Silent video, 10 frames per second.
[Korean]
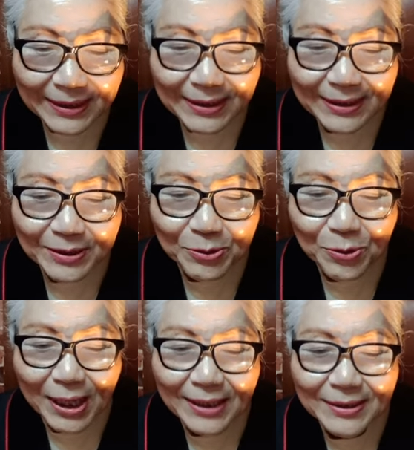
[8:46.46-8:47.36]
어, 그리고
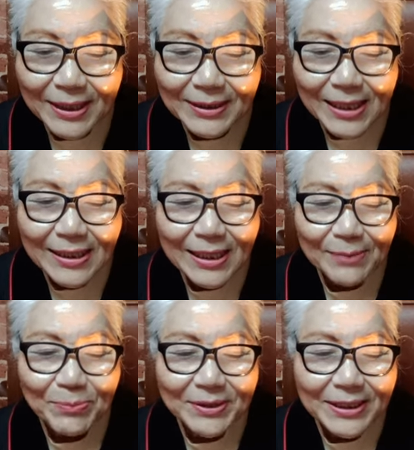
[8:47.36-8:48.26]
하늘에
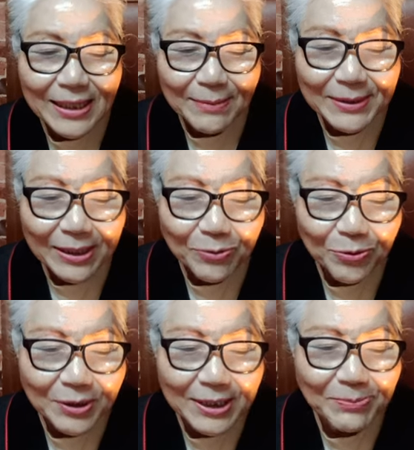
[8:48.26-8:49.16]
찬란한 빛이
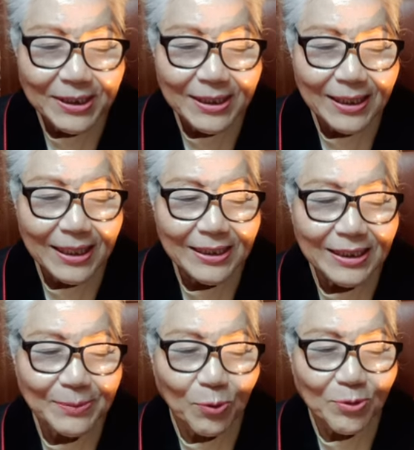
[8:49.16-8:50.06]
감싸고 김치 한
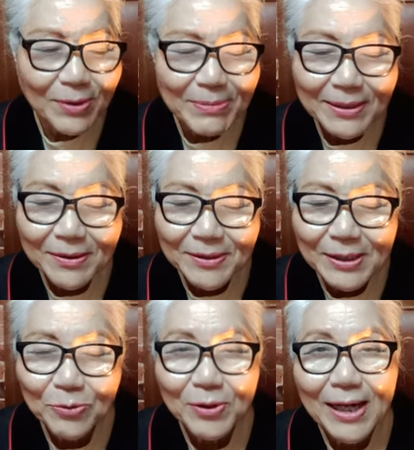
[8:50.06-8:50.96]
가지 보리밥
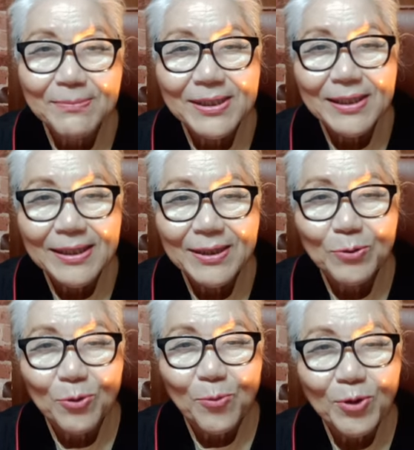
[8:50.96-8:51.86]
한덩어리도 감싸로 가지
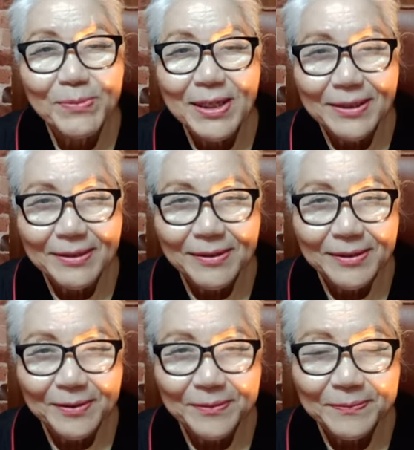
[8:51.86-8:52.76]
목이 메게 되는
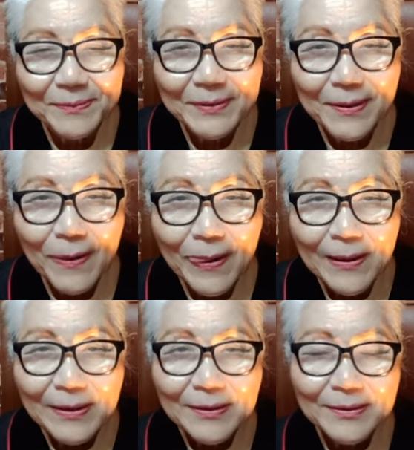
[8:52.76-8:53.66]
거예요.
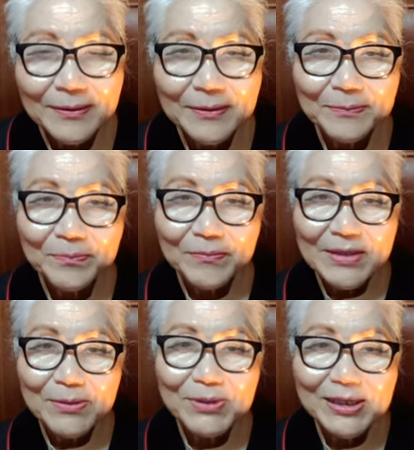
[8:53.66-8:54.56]
어,
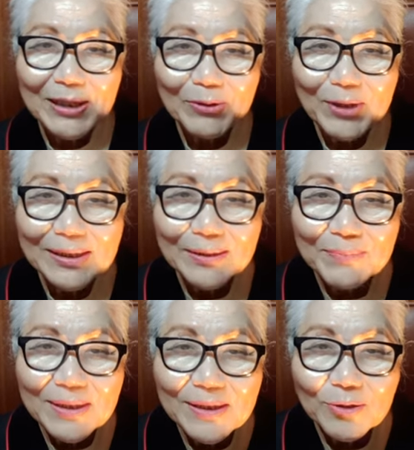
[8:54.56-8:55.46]
금식을 하고 나서
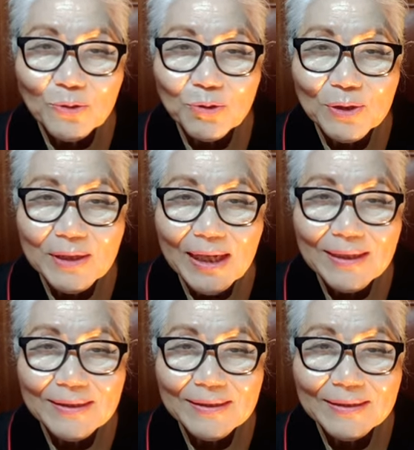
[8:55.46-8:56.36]
밀근
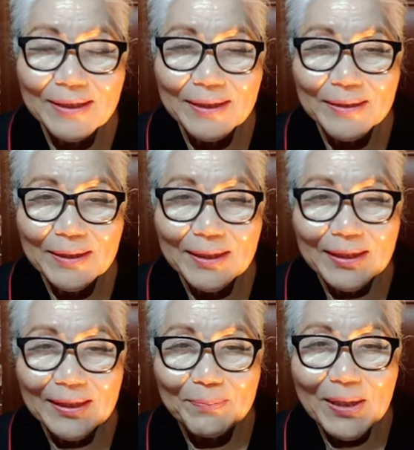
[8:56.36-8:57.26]
죽한 그릇에
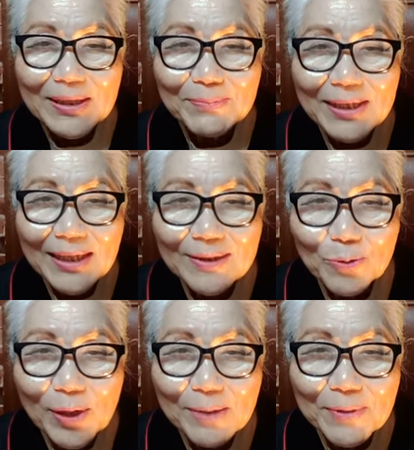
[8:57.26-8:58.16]
백김치 한
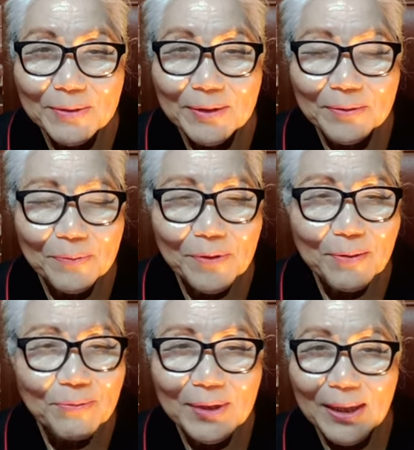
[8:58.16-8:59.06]
조각 먹는데
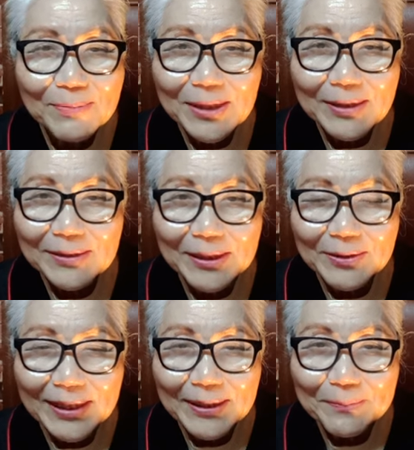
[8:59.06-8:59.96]
너무 감사하는 거예요,
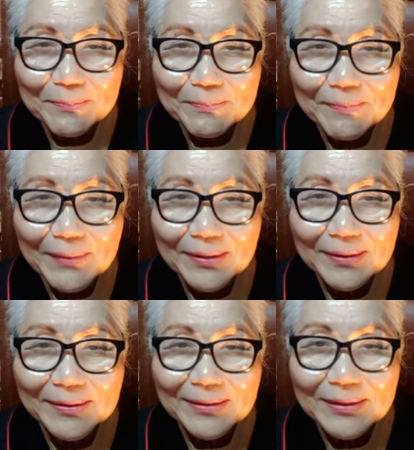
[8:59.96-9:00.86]
그게. 어.